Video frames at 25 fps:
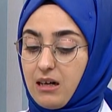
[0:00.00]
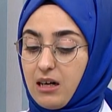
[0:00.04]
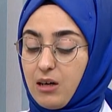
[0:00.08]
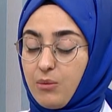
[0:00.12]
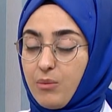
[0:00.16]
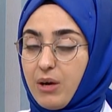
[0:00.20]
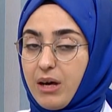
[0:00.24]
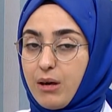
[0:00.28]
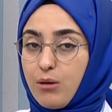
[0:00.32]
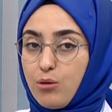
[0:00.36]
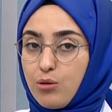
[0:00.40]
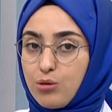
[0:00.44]

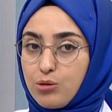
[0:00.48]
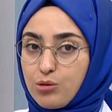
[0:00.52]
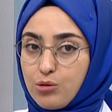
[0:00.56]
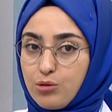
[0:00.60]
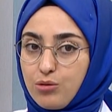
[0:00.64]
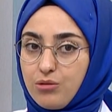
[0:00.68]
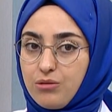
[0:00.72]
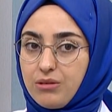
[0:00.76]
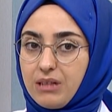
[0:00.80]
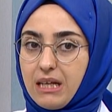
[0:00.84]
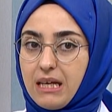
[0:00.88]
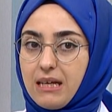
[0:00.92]
Ama
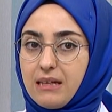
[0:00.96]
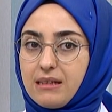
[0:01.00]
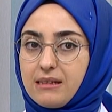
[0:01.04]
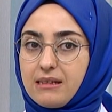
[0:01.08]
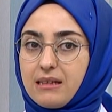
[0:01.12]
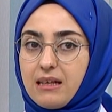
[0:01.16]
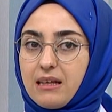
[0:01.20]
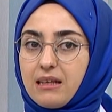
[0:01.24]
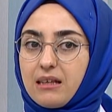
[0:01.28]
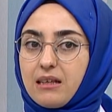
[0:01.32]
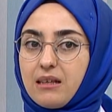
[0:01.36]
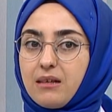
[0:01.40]
özgür
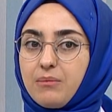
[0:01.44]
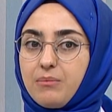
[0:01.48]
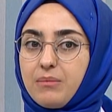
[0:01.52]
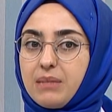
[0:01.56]
değilsek,